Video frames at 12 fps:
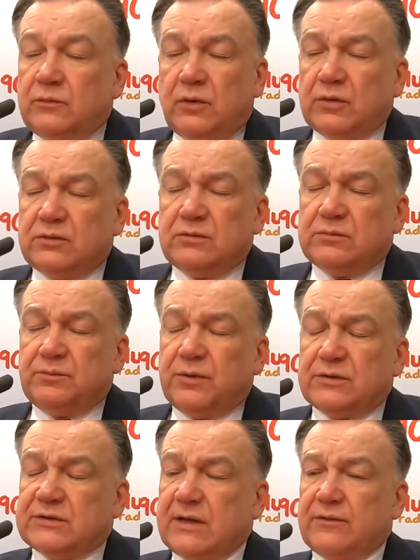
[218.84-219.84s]
To
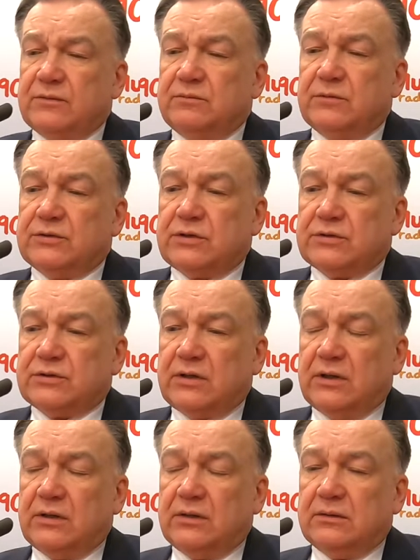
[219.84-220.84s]
podstawy myślę,
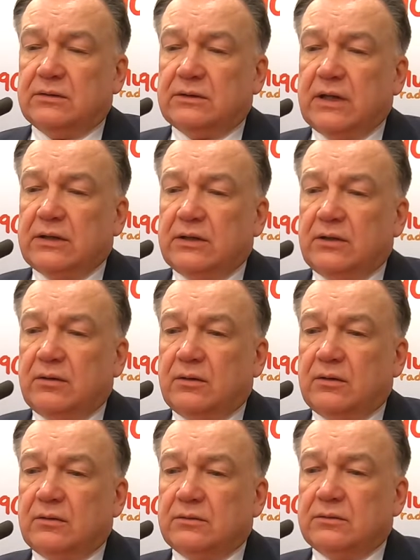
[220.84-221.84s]
że
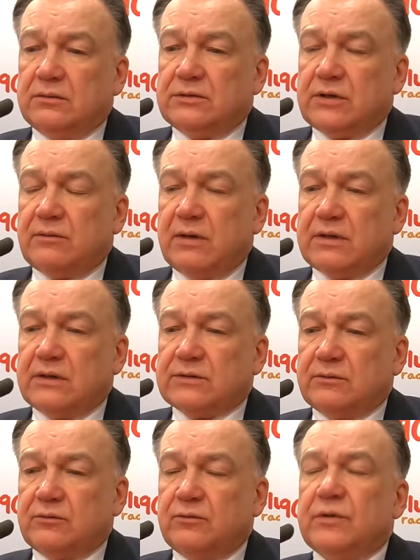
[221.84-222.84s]
takiego działania
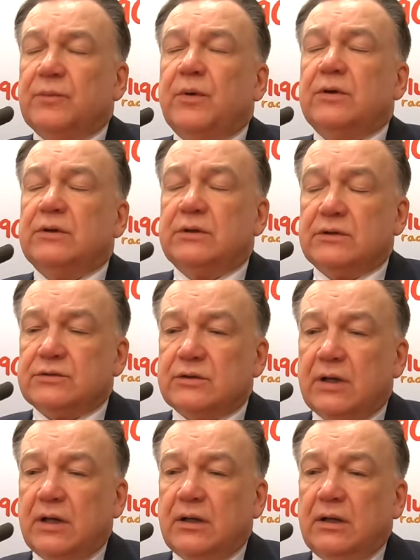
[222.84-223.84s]
są głównie
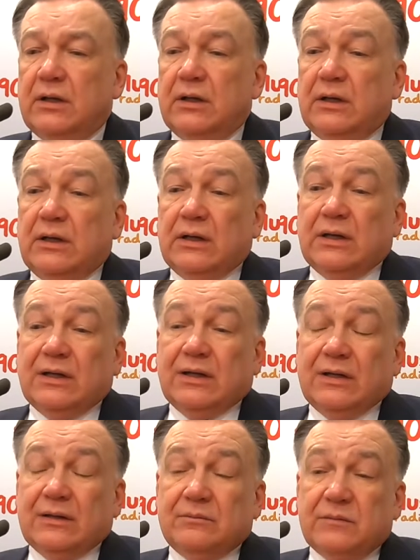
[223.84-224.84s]
polityczne.
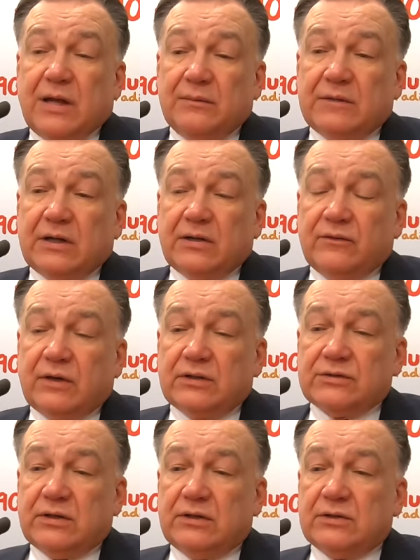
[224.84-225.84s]
E, miałem takie
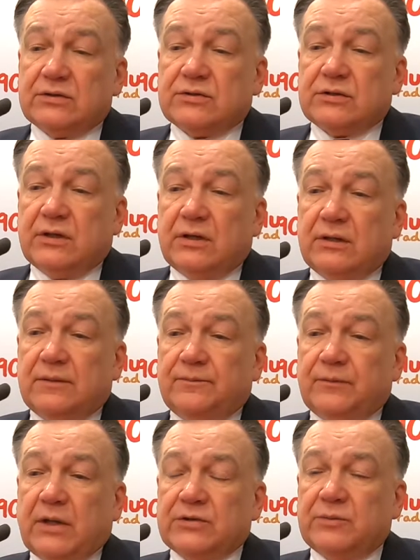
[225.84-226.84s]
wrażenie, że
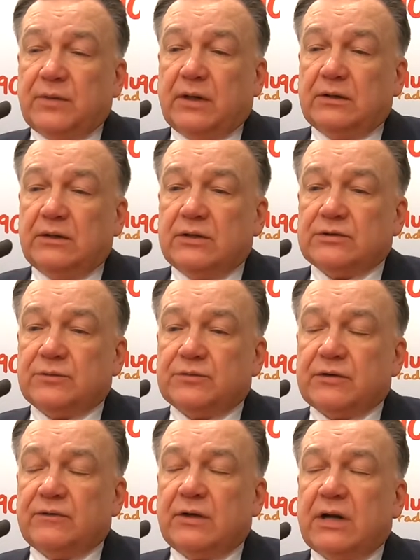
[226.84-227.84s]
nasi partnerzy
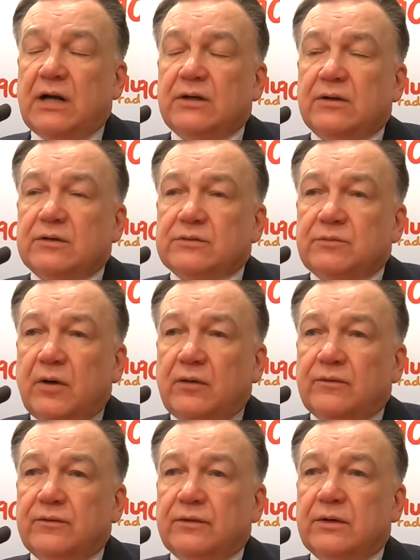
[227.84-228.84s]
przewlekali
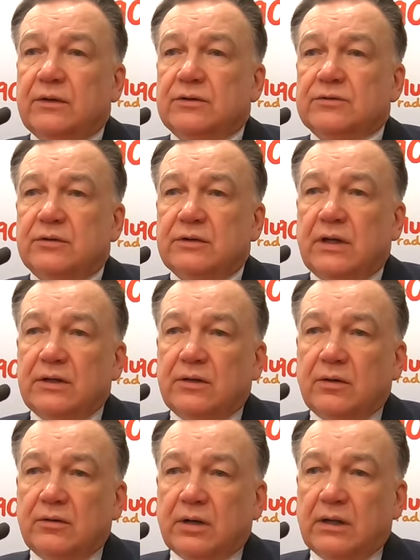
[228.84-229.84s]
rozmowy, żądali
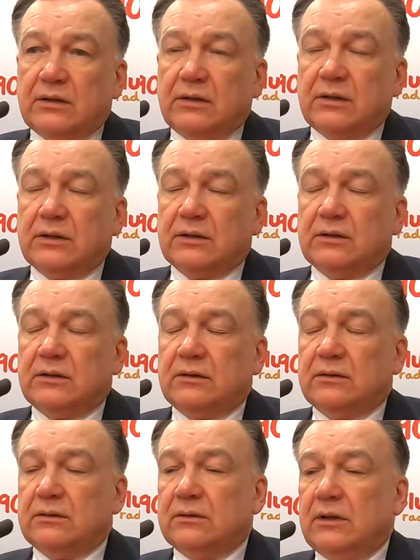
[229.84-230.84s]
konkretnych
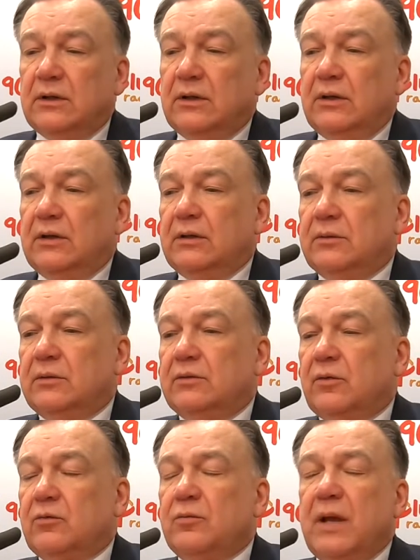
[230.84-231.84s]
e, e,
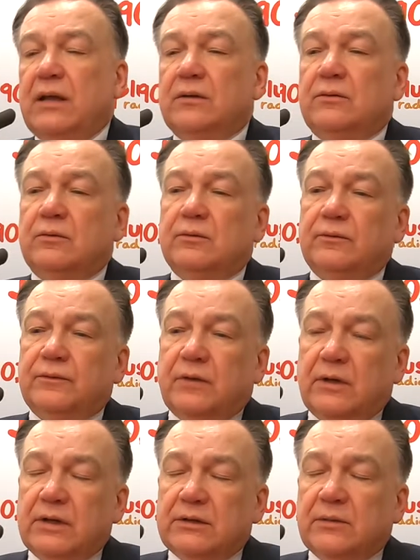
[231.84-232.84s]
dokumentów,
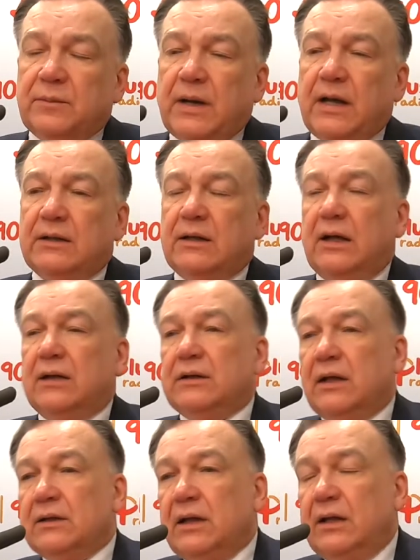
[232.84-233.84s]
kolejnych
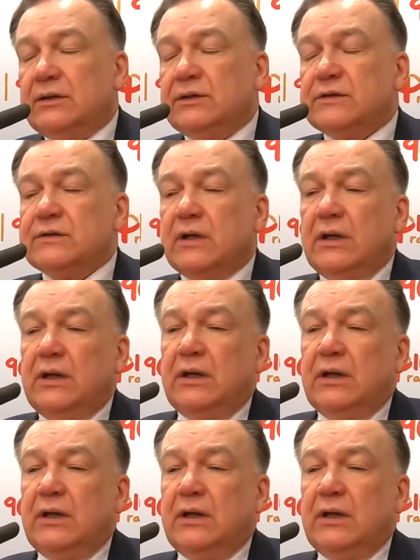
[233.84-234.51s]
badań, analiz,